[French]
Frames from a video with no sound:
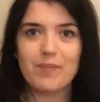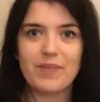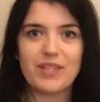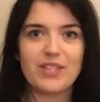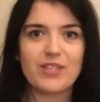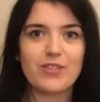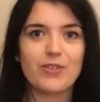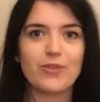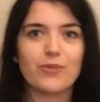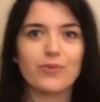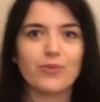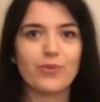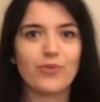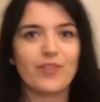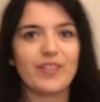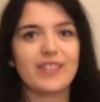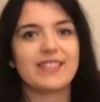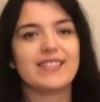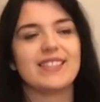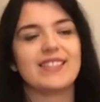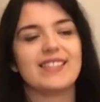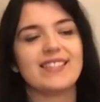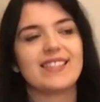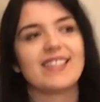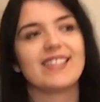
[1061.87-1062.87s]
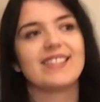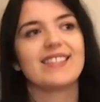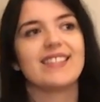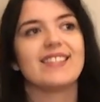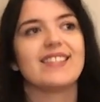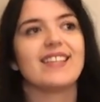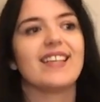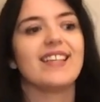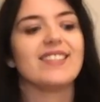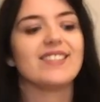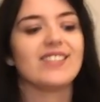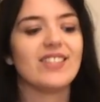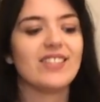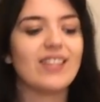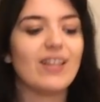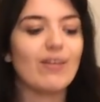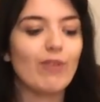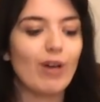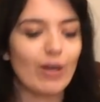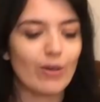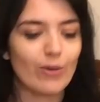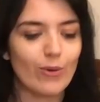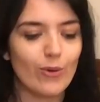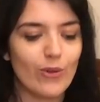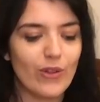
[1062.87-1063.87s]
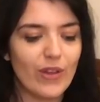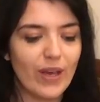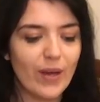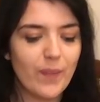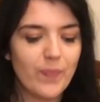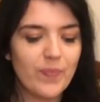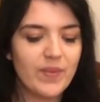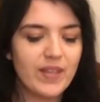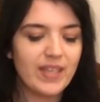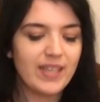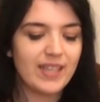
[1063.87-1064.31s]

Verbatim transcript: mais je trouvais que c'était très intéressant d'avoir le lien.